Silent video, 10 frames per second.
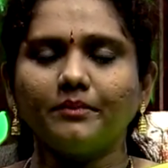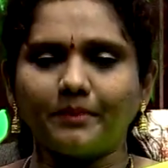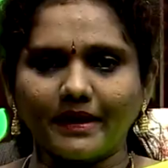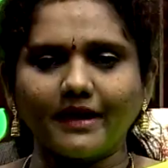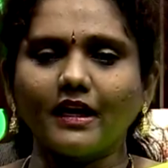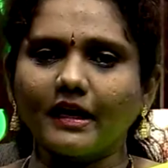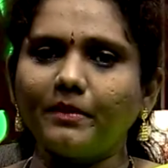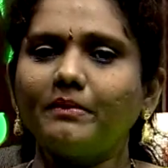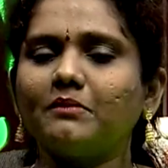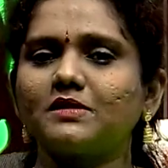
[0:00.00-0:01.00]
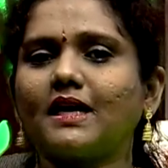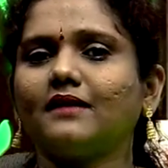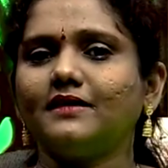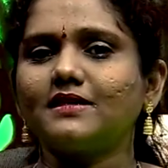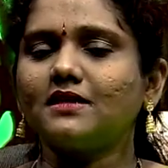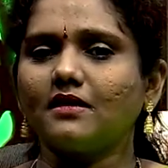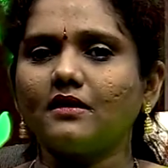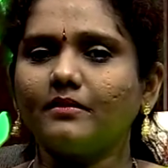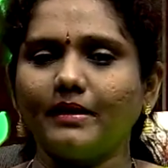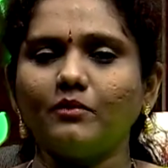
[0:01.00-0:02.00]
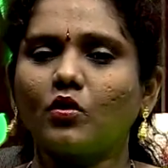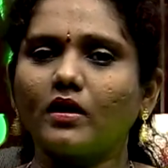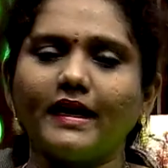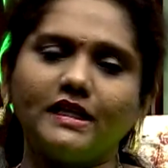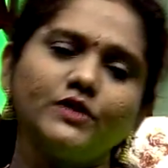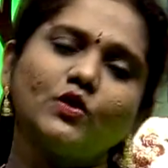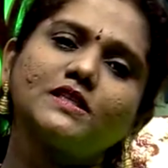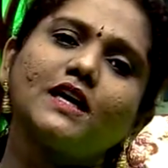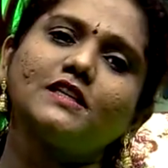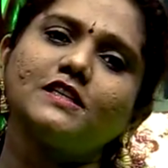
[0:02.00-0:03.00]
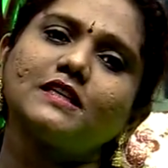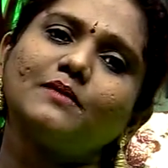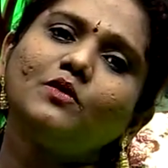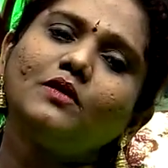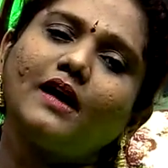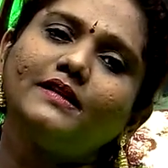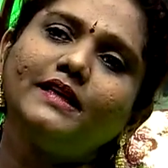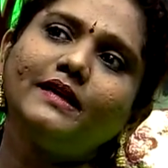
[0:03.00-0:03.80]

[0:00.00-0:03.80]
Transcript: పర్టికులర్ ఇప్పుడు మేము స్టార్ట్ చేసిన మేము ఒక ఎన్జిఓ స్టార్ట్ చేసాము అది